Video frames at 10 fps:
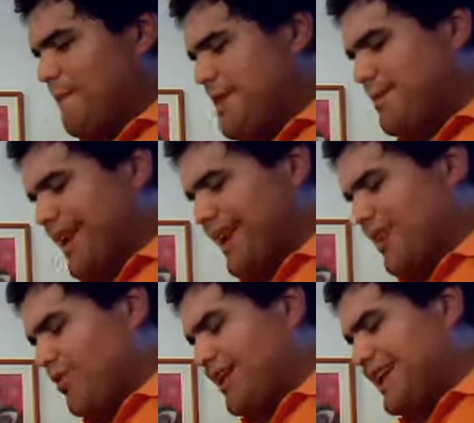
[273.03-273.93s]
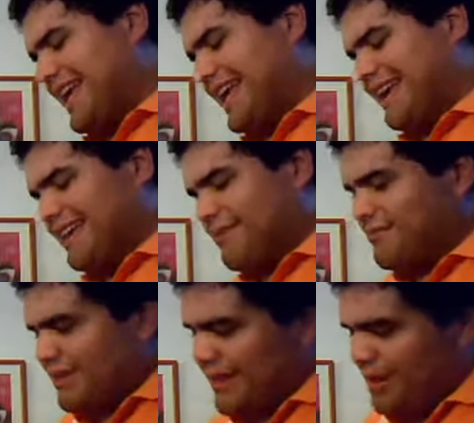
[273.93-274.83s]
Primero, eh,
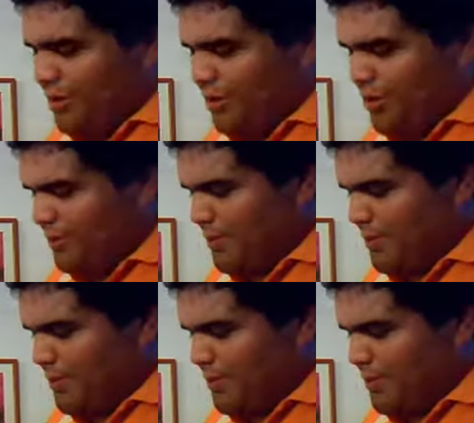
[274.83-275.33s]
lo, lo,